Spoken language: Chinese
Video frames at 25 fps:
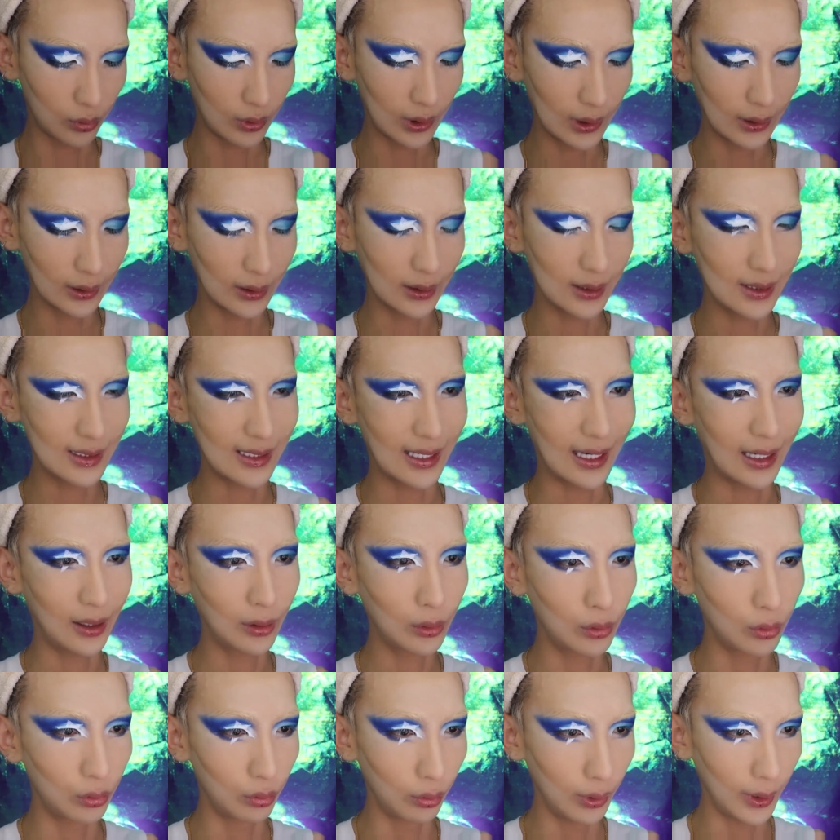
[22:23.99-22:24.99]
我画了个
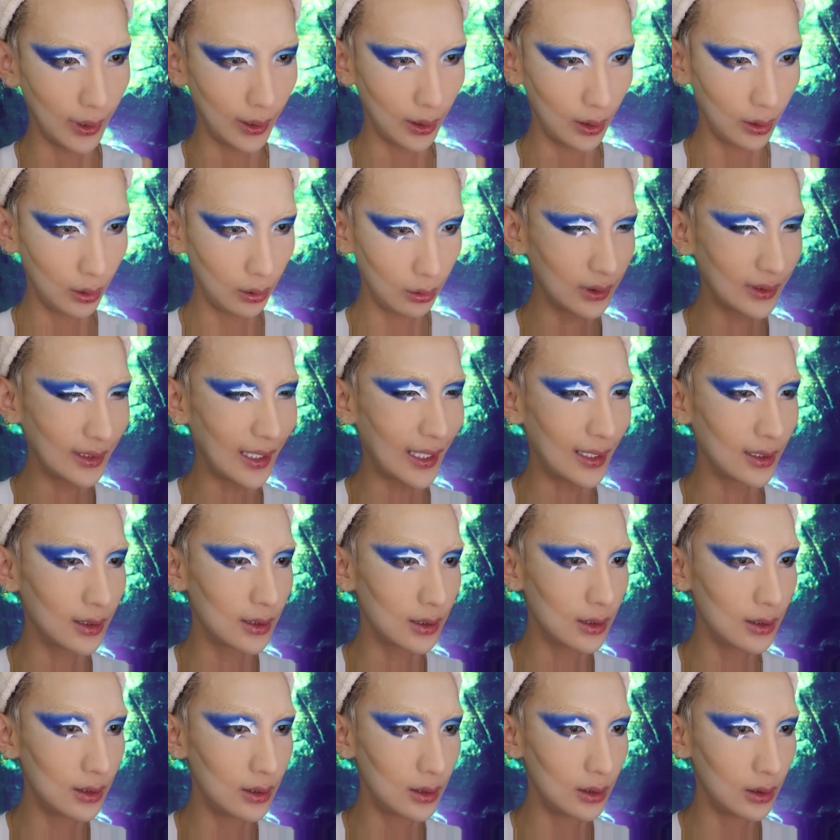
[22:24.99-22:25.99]
啥鬼？我想
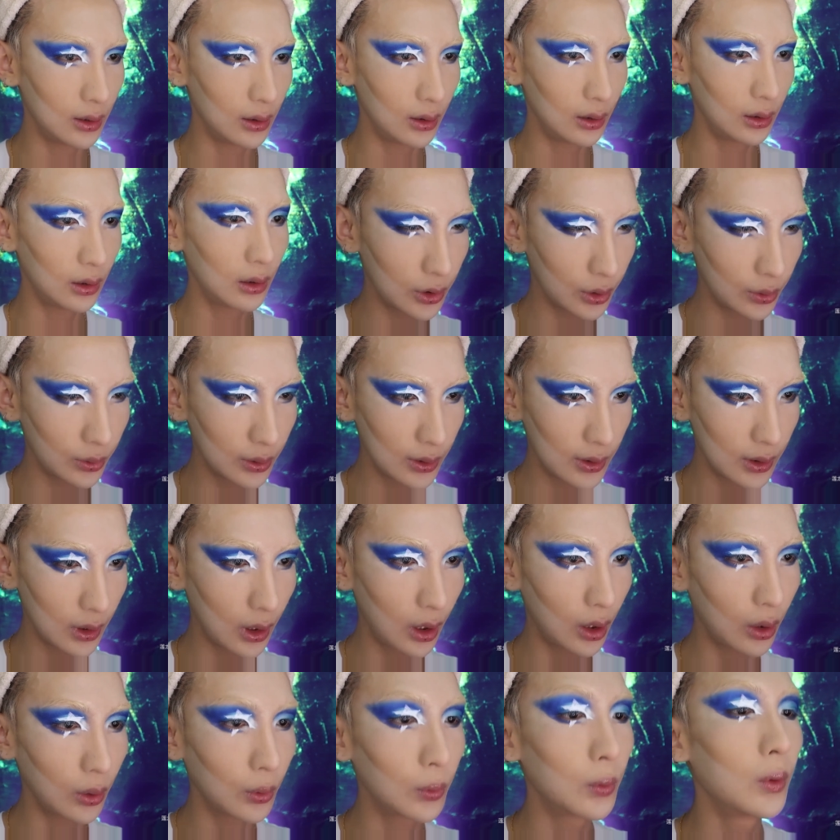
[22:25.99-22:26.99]
打自己，想抽
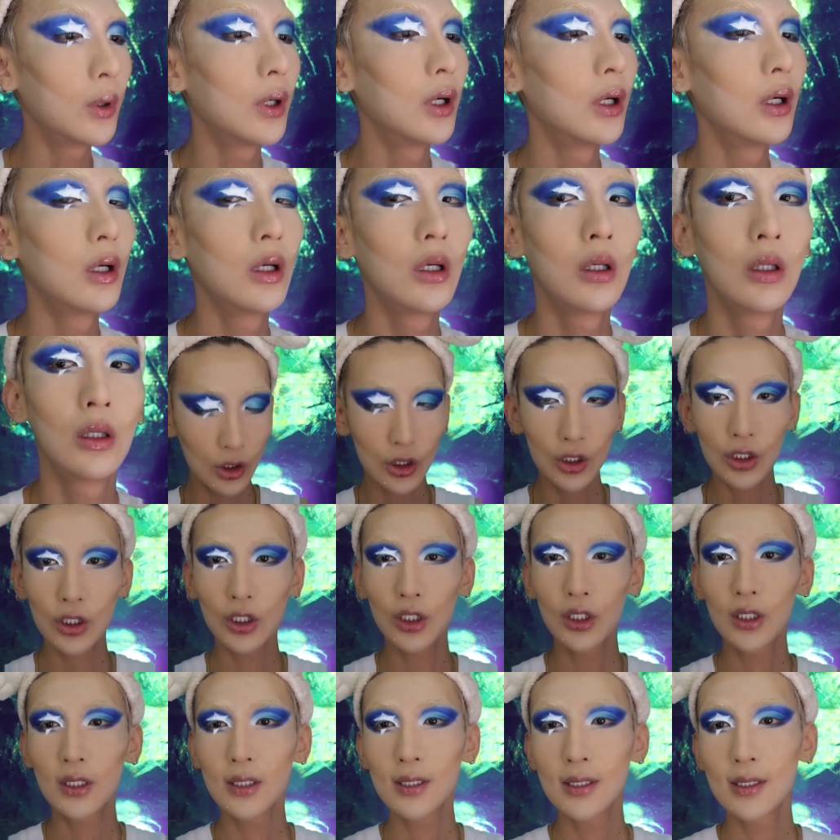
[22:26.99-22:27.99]
自己耳光。
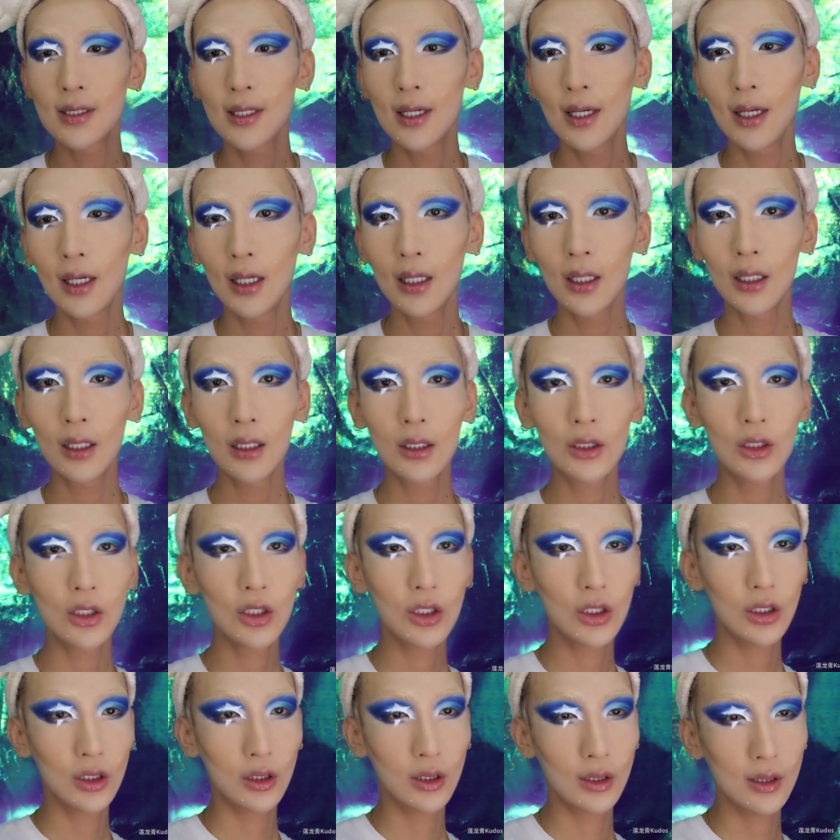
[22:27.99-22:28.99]
这是个啥？
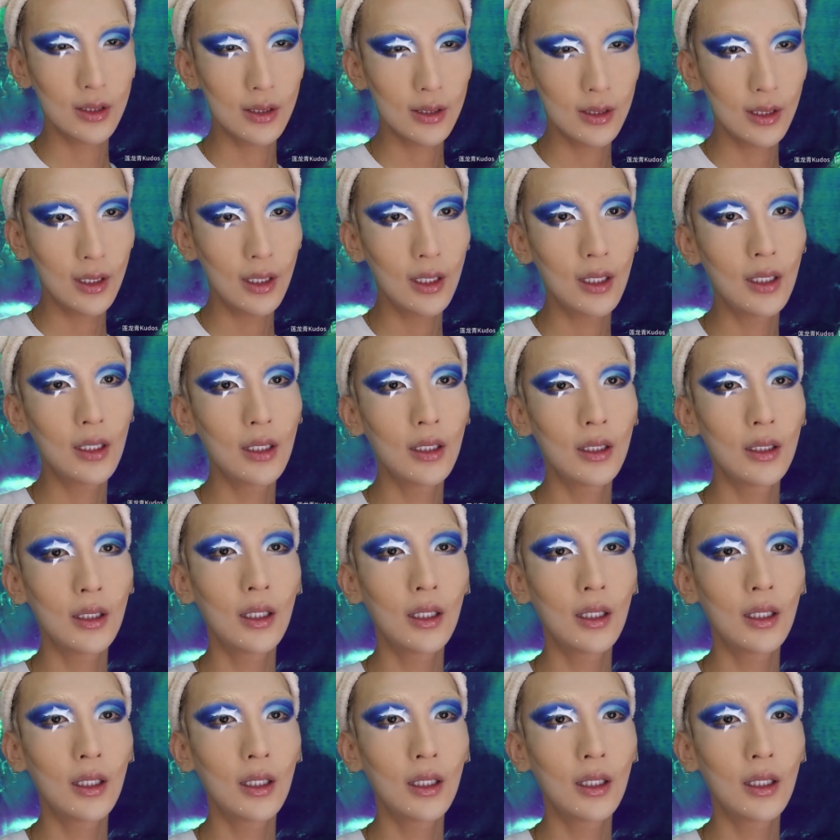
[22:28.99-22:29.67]
这是个啥？